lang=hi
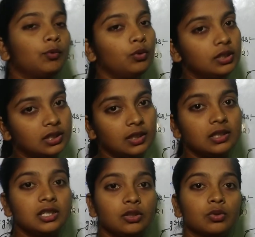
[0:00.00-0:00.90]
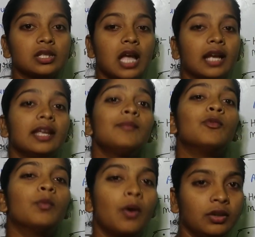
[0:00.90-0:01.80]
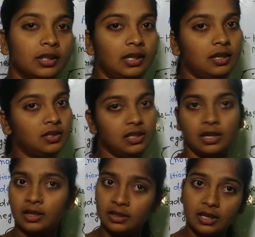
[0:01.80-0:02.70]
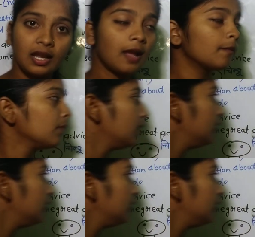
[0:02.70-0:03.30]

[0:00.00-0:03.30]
आपको इस चीज़ों से आगे मूव ऑन करना चाहिए ठीक है